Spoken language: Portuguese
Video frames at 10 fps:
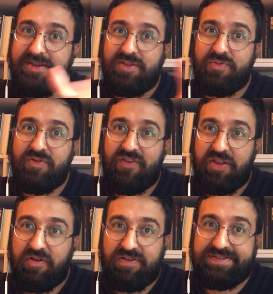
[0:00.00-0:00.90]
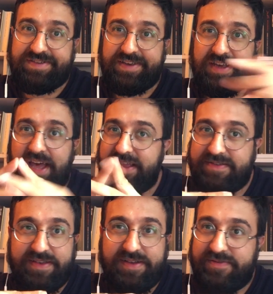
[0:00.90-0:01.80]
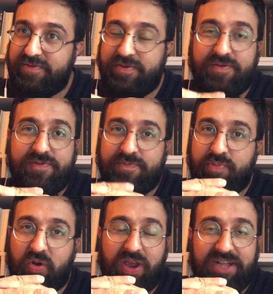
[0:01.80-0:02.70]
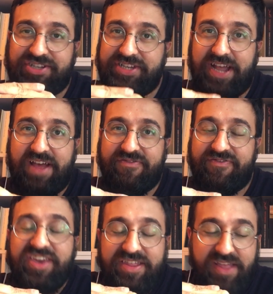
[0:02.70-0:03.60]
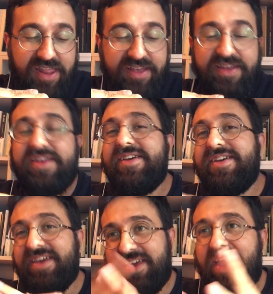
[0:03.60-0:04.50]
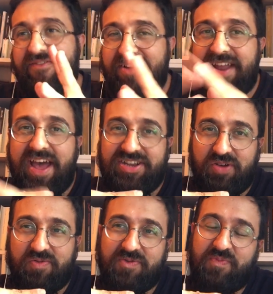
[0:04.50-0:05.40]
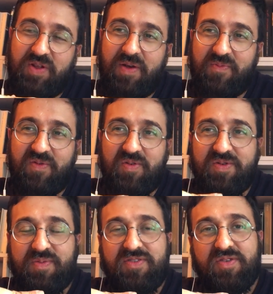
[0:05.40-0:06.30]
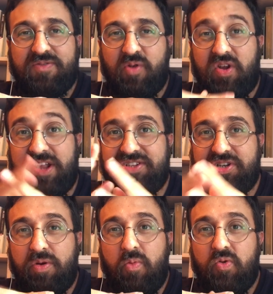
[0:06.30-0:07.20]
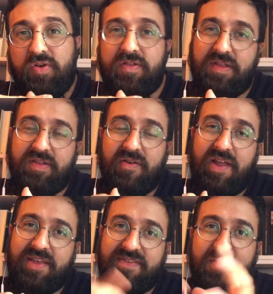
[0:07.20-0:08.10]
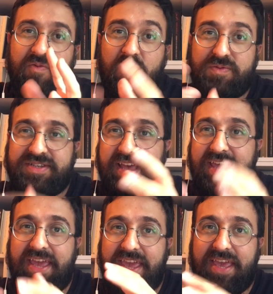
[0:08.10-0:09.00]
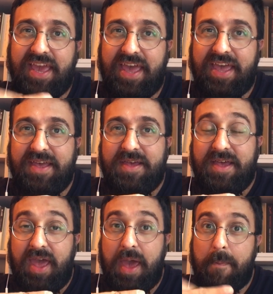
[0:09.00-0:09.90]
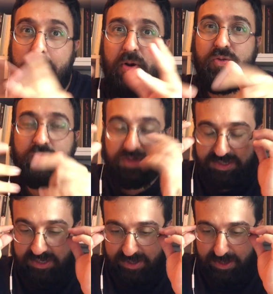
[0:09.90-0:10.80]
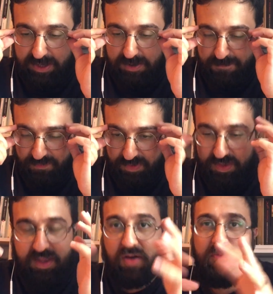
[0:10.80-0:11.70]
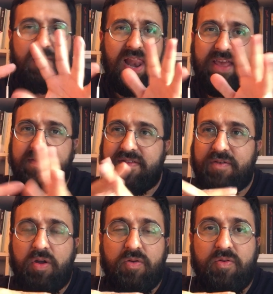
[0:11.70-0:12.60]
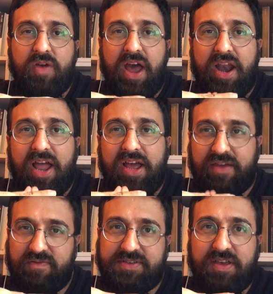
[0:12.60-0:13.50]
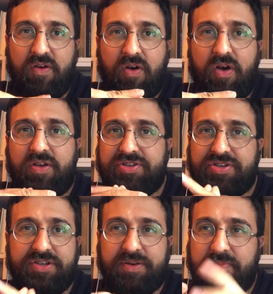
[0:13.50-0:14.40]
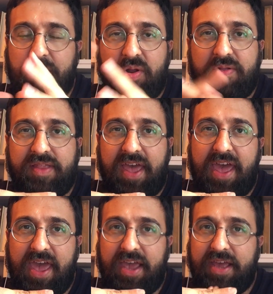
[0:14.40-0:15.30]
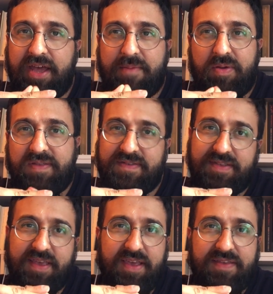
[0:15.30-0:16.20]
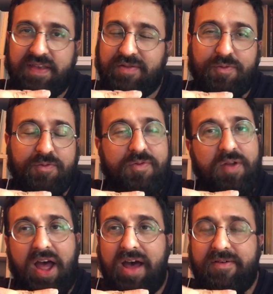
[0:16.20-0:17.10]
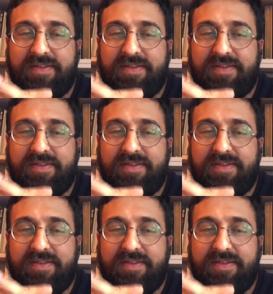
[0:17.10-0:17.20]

Todo mundo fala, nossa, em casa eu vou procrastinar a vida, né? E é verdade, alguns, algumas pessoas procrastinam muito, então elas não conseguem é, é, produzir, né? Então, beleza, escolhe o lugar lá que você goste, biblioteca, pode ser centro cultural,